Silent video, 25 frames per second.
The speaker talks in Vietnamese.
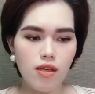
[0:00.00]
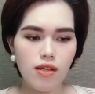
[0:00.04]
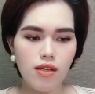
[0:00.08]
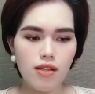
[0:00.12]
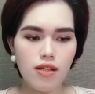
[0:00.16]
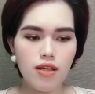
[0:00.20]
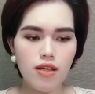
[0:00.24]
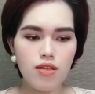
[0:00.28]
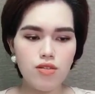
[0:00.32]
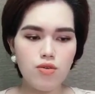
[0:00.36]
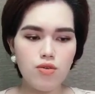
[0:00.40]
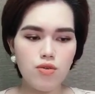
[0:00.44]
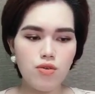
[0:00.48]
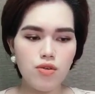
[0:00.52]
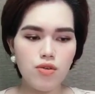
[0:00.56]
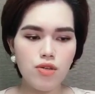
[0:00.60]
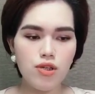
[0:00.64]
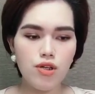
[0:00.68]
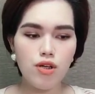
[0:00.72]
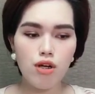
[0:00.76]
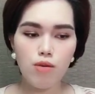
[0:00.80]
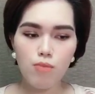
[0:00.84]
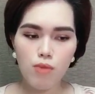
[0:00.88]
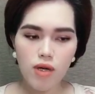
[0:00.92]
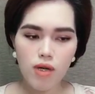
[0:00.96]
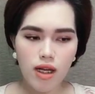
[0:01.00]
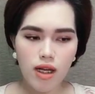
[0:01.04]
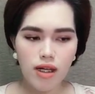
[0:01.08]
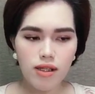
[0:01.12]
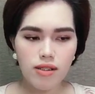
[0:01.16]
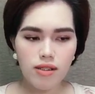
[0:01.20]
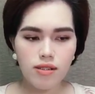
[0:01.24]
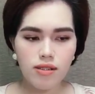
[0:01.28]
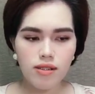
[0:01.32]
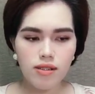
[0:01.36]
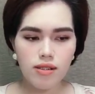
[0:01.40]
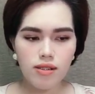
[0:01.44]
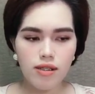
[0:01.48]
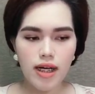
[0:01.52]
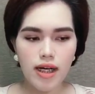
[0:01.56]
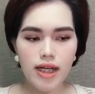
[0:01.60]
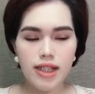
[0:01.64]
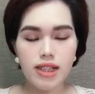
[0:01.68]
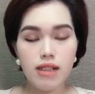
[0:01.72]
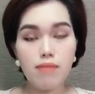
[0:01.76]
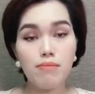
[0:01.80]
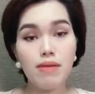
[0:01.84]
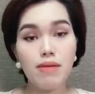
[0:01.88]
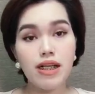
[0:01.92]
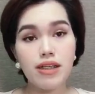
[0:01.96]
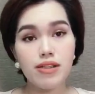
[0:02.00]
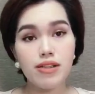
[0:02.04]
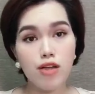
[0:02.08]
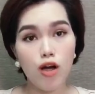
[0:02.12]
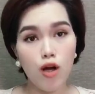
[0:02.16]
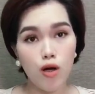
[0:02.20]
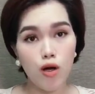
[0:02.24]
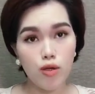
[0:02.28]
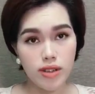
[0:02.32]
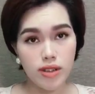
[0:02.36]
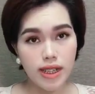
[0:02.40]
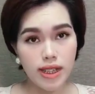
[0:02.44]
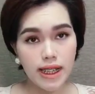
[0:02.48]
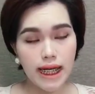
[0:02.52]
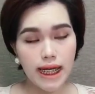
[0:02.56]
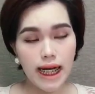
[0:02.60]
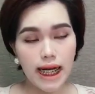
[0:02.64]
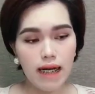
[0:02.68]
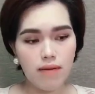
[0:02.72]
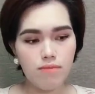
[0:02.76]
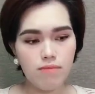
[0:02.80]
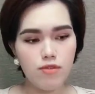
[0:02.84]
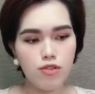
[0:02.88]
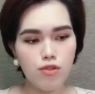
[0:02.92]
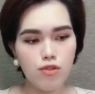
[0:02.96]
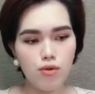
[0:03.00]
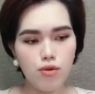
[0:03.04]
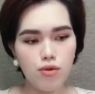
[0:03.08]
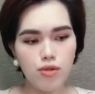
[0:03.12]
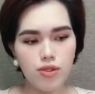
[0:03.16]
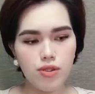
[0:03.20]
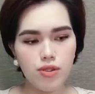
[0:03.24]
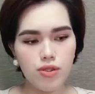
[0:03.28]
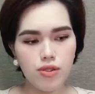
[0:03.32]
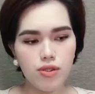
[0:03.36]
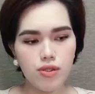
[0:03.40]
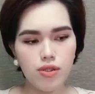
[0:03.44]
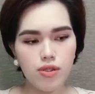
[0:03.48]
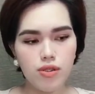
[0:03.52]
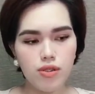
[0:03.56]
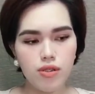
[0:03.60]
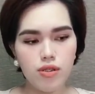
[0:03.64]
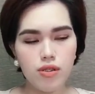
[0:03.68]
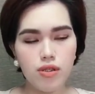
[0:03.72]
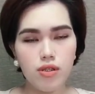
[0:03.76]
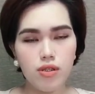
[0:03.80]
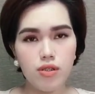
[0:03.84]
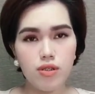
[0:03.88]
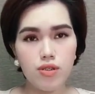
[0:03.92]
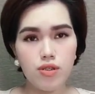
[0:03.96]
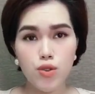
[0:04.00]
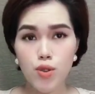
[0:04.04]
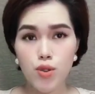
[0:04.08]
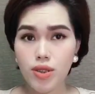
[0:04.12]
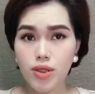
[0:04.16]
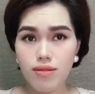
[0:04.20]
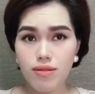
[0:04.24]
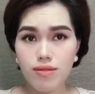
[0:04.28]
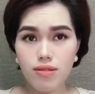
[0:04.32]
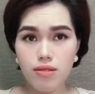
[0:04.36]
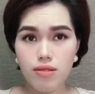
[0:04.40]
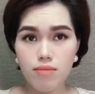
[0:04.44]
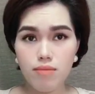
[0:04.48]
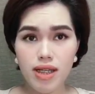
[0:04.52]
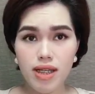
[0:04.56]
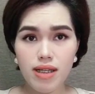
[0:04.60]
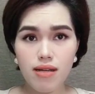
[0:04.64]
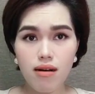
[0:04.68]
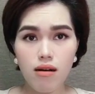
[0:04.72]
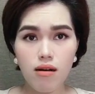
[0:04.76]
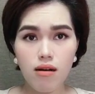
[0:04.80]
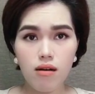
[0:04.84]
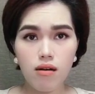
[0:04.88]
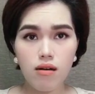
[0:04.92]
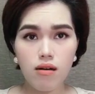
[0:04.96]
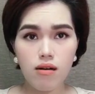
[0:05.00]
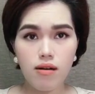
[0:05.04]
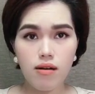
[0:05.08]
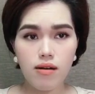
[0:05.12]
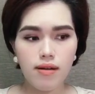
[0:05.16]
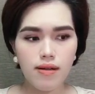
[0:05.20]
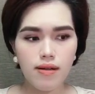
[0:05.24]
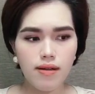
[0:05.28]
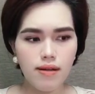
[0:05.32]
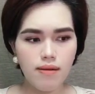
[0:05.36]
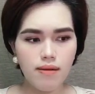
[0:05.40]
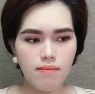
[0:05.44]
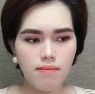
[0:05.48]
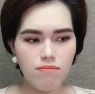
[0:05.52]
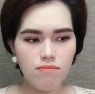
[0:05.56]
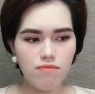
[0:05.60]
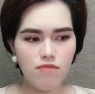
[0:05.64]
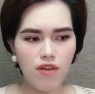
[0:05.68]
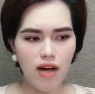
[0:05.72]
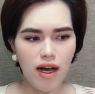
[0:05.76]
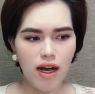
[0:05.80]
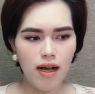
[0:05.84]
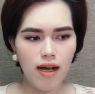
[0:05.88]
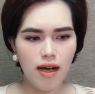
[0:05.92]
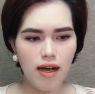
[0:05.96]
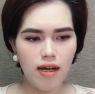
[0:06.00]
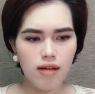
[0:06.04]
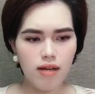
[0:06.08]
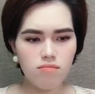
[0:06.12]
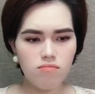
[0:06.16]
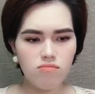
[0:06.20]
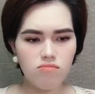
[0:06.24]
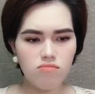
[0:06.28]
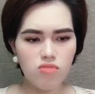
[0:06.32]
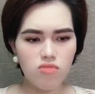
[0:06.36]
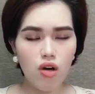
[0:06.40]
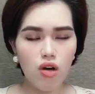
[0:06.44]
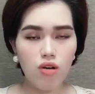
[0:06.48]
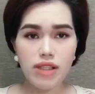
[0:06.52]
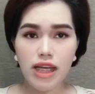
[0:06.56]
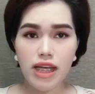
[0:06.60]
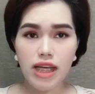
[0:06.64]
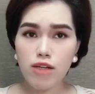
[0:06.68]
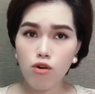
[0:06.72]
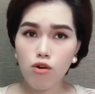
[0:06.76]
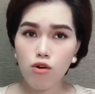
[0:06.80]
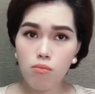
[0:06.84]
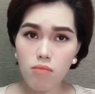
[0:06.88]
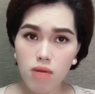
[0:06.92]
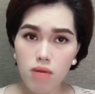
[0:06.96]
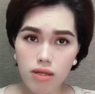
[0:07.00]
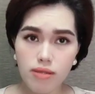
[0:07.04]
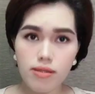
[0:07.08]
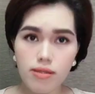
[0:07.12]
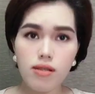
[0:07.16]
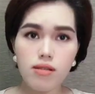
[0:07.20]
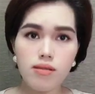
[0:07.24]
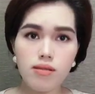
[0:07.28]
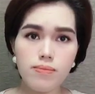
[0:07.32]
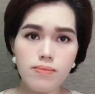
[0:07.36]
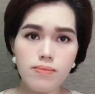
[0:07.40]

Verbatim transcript: Thế rồi có một lần anh đã bày tỏ tình cảm với tôi. Tôi thực sự bất ngờ và tỏ thái độ bực tức.